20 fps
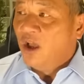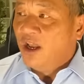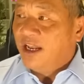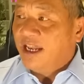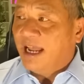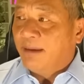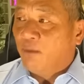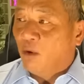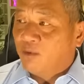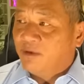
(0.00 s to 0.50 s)

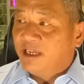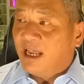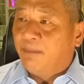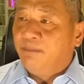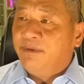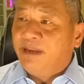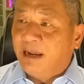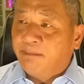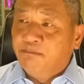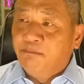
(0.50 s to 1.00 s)
là
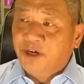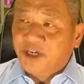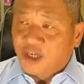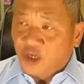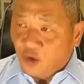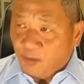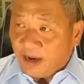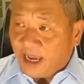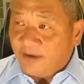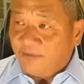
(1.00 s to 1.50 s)
150
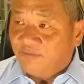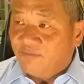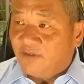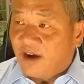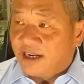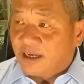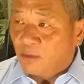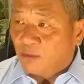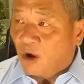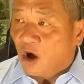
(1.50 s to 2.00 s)
km
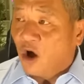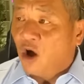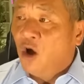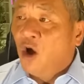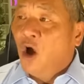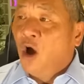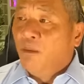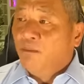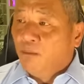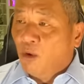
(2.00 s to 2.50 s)
và trong đó
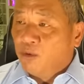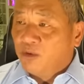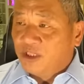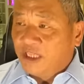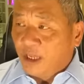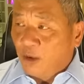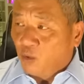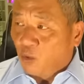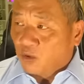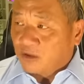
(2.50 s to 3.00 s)
mục
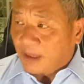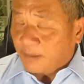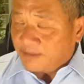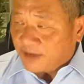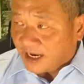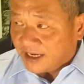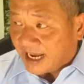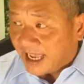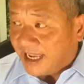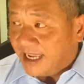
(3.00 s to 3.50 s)
tiêu cuộc tập
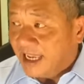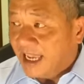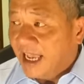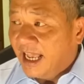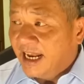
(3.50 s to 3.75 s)
trận này